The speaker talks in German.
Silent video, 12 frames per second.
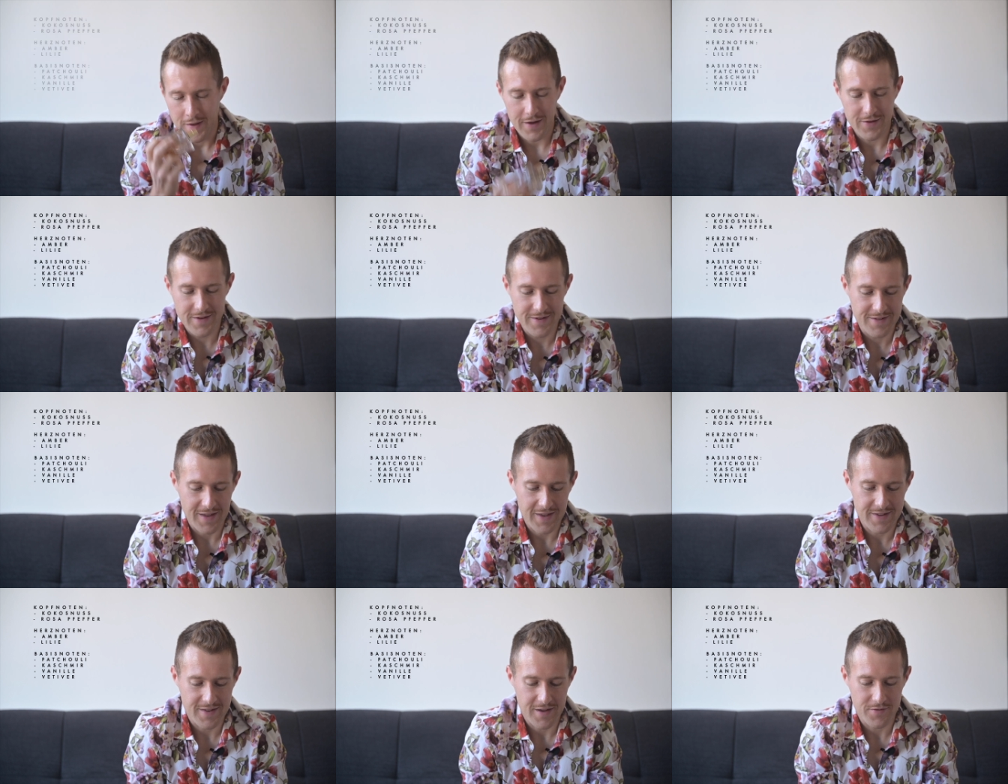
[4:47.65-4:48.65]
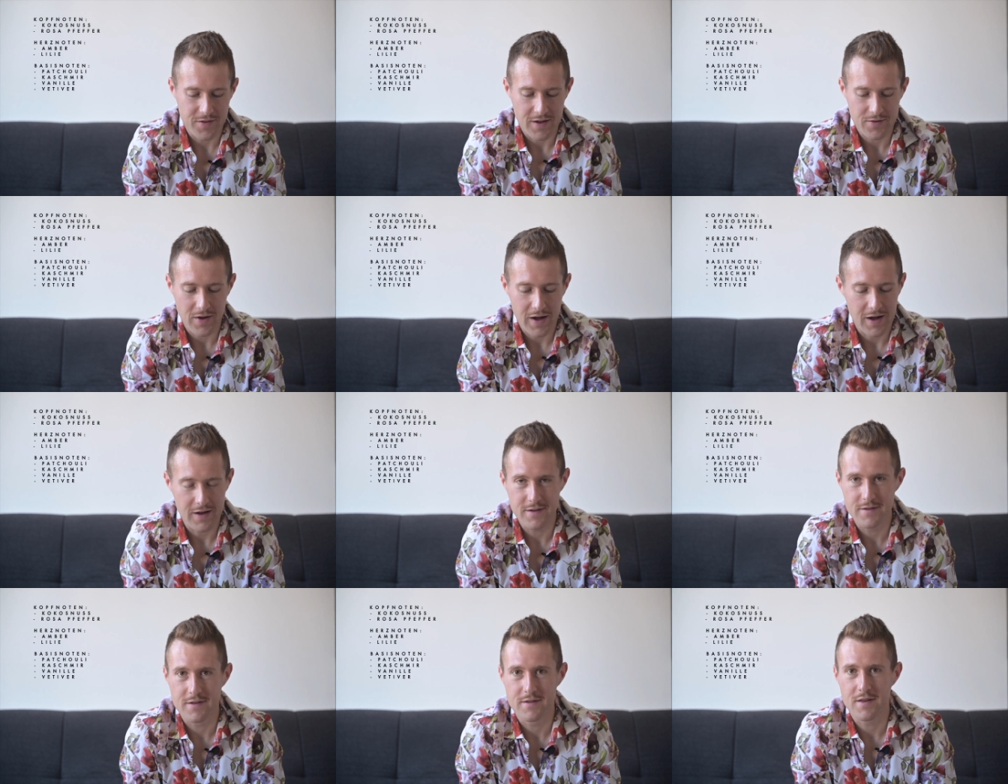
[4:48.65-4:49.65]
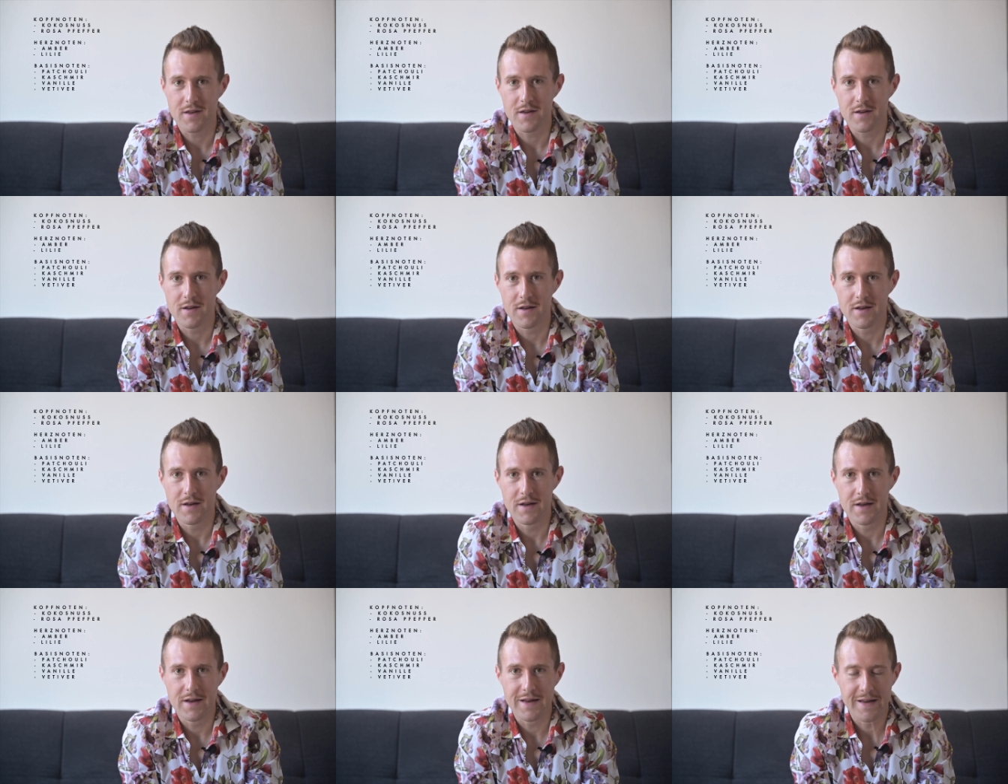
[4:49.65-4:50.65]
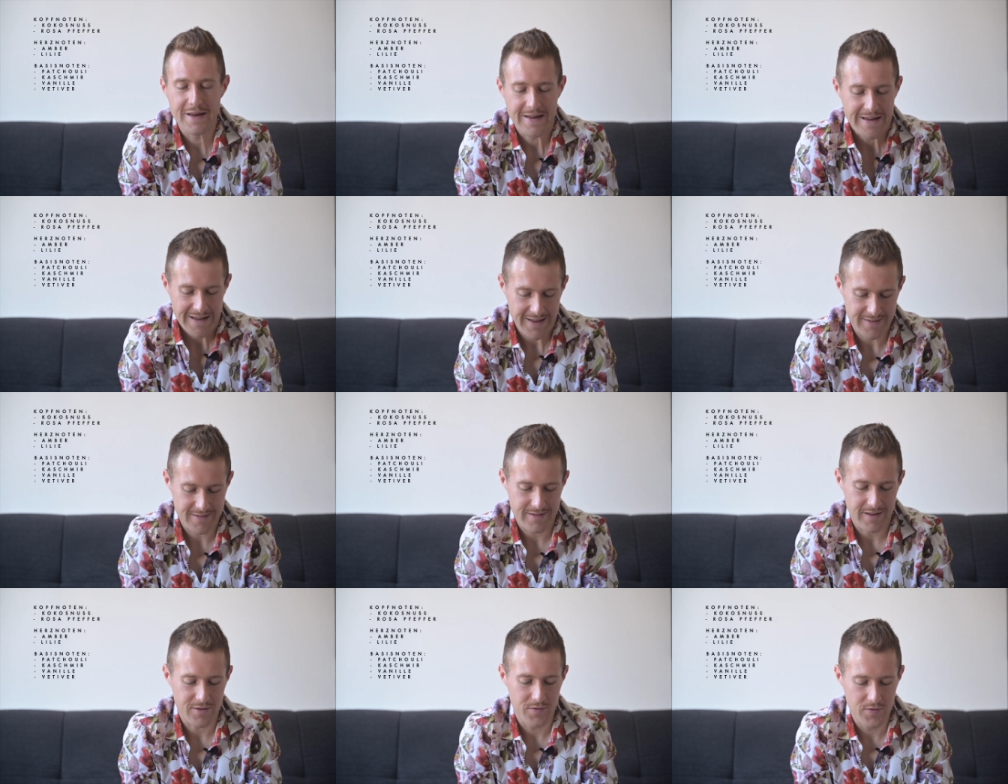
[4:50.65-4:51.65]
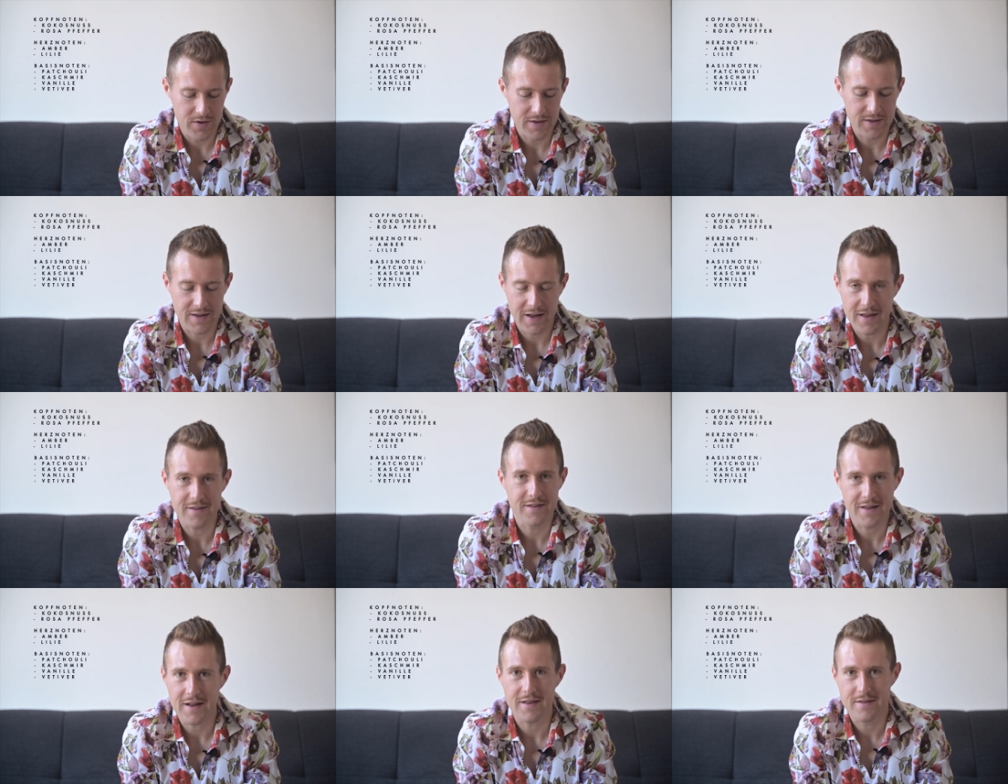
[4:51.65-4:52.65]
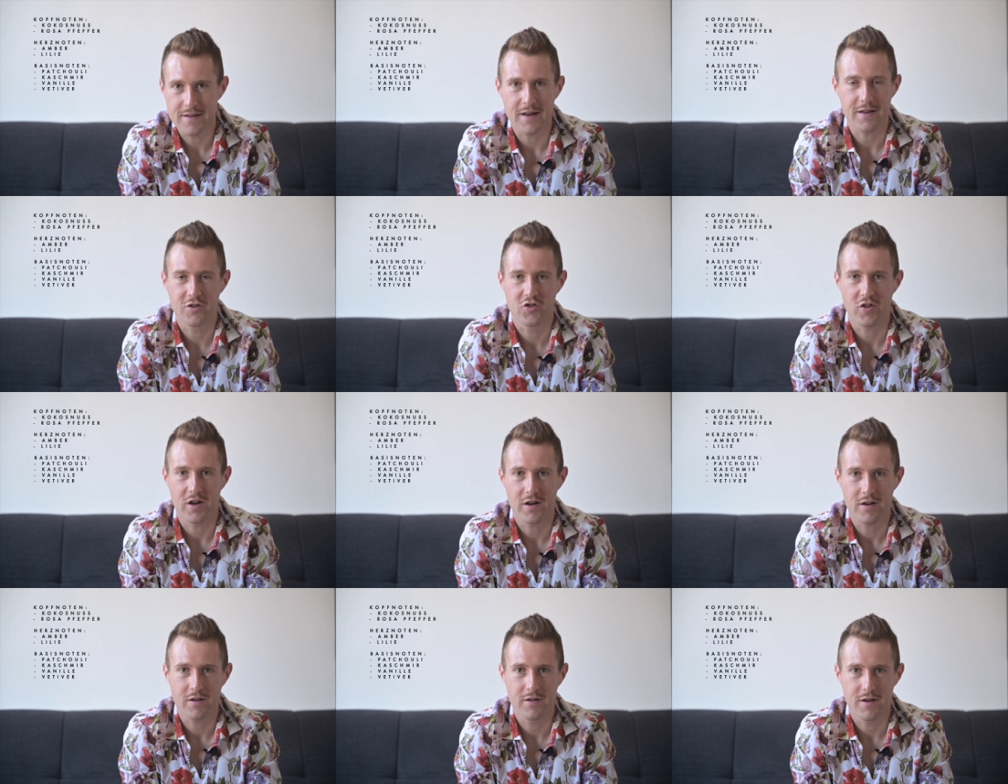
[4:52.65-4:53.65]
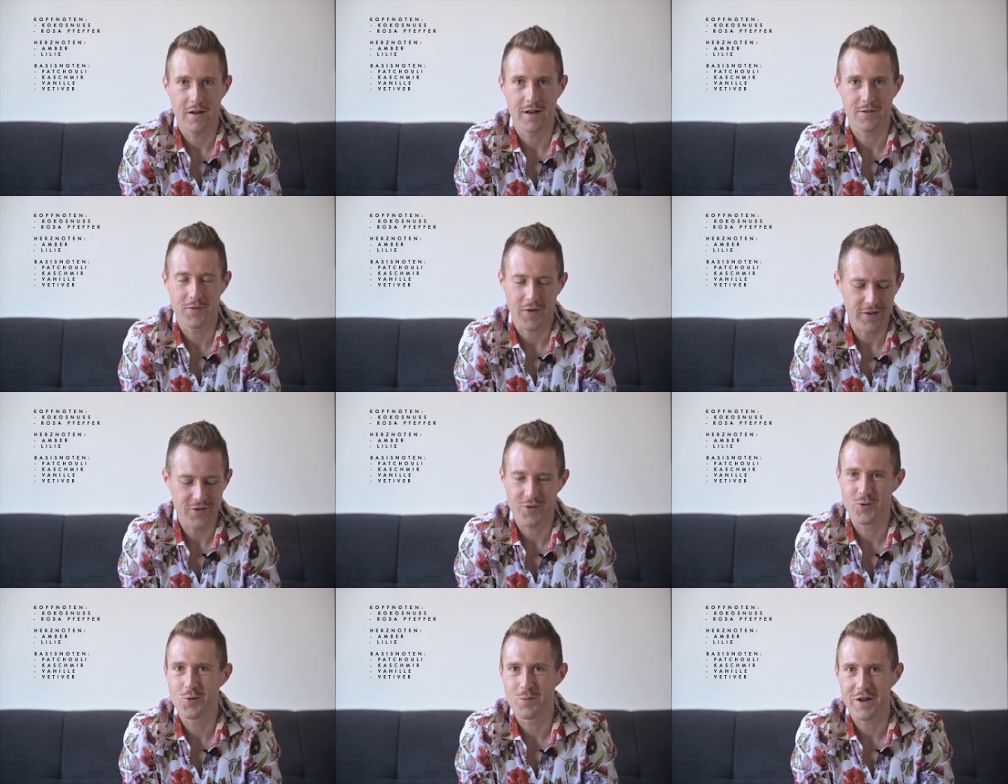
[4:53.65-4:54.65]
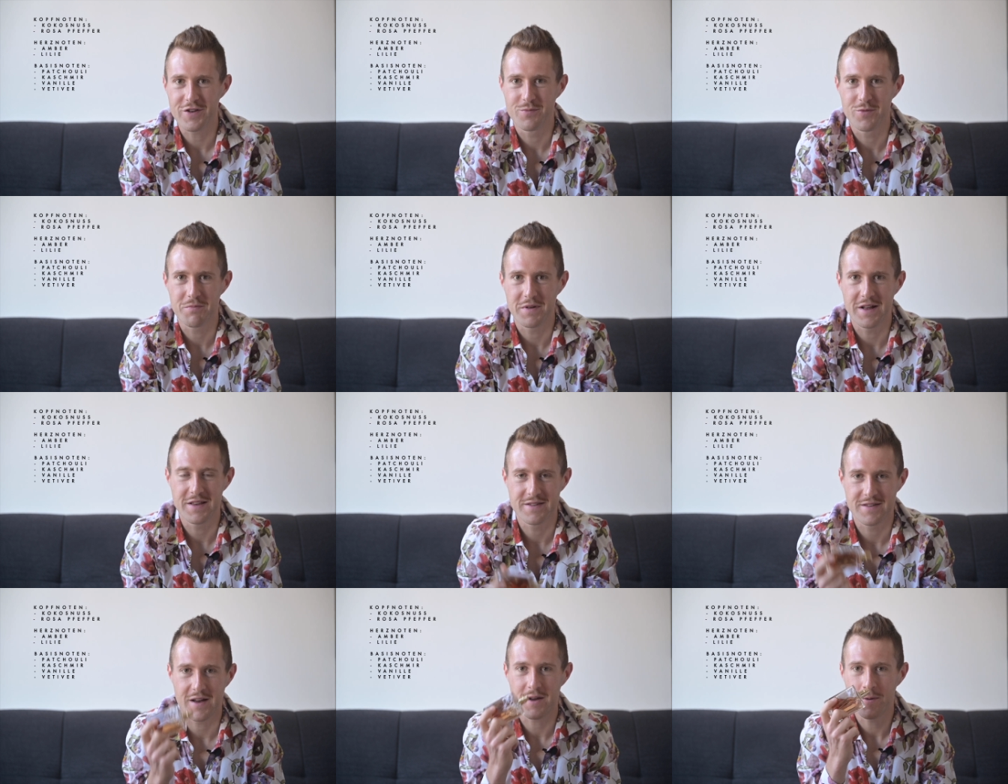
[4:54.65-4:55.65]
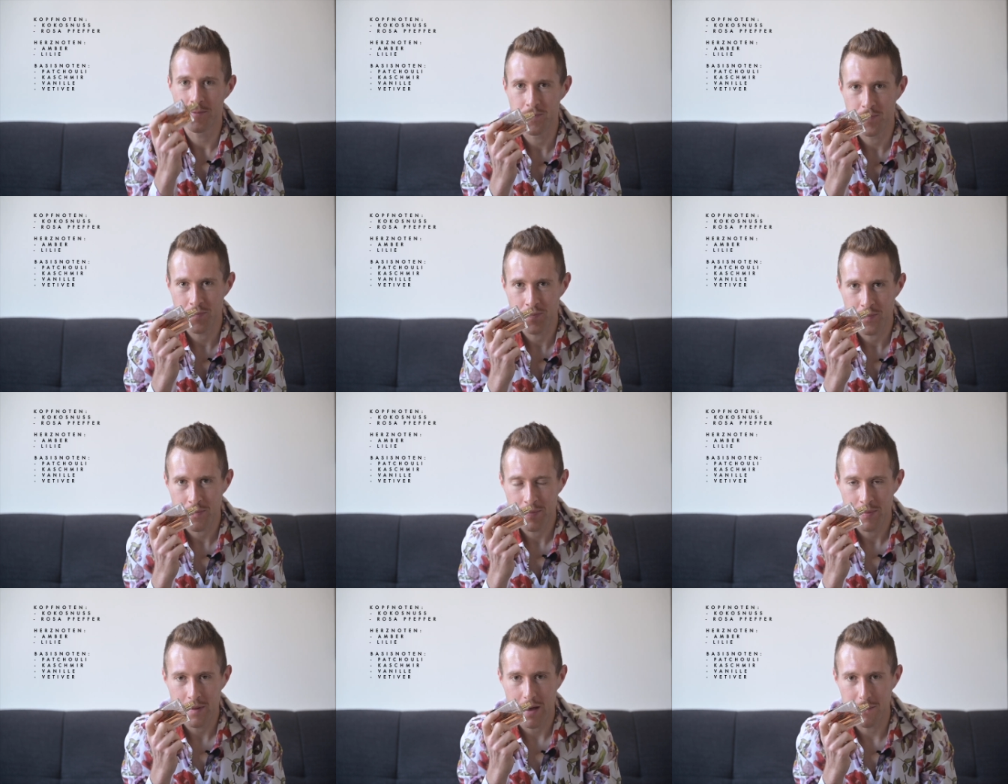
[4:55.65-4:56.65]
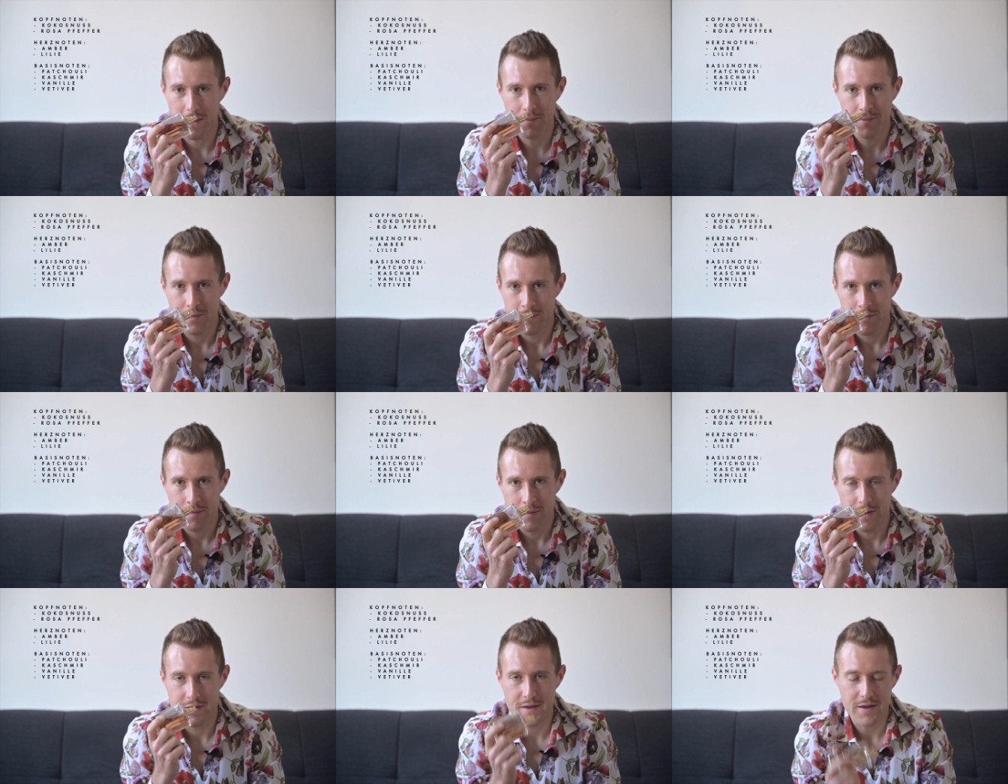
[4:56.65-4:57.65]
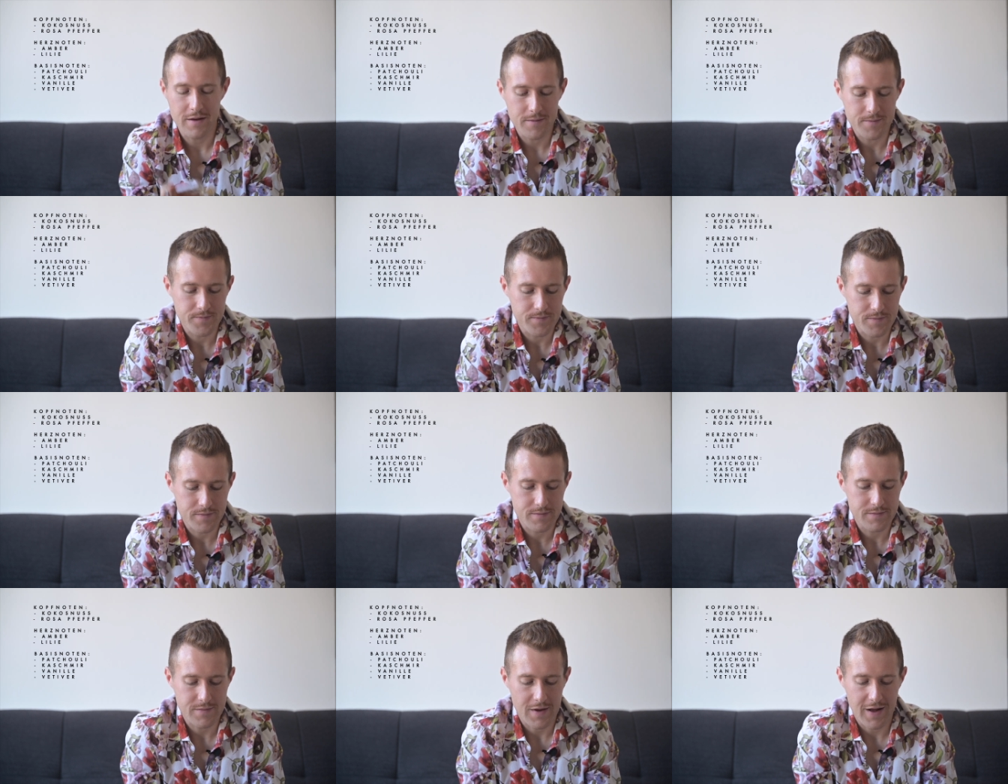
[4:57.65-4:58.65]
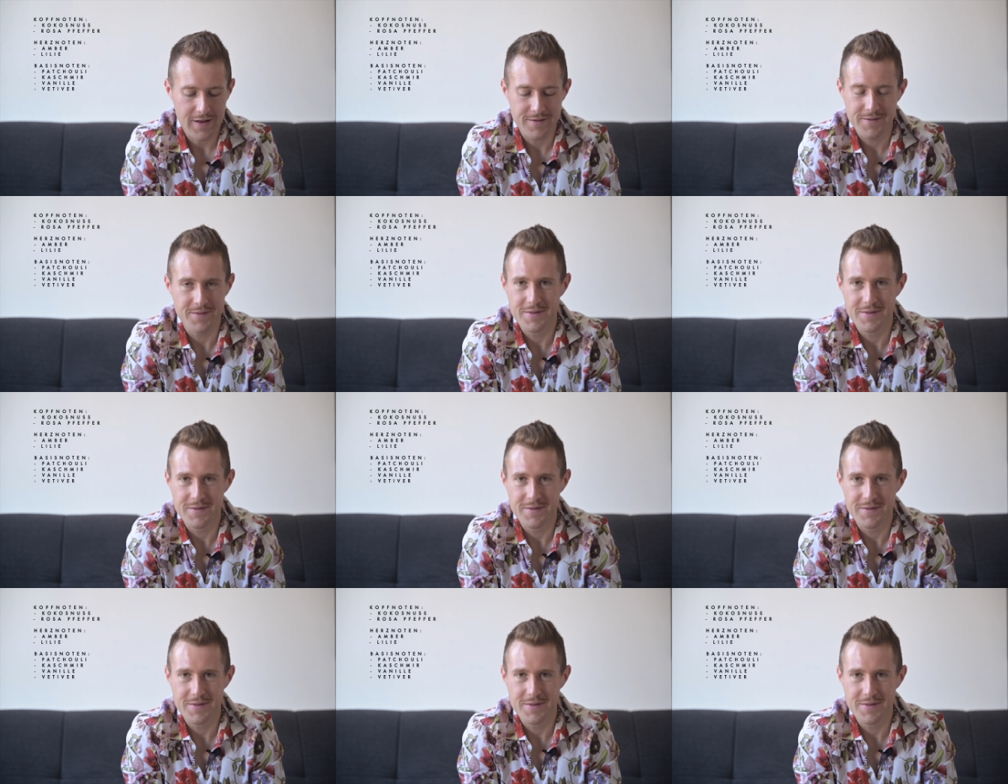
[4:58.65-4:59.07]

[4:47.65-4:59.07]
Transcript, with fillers: Also das ist echt heftig. Also A ist das Ding krass, also wirklich krass, krass, krass stark. Also fast schon too much, muss man ehrlich sagen. Aber ich krieg halt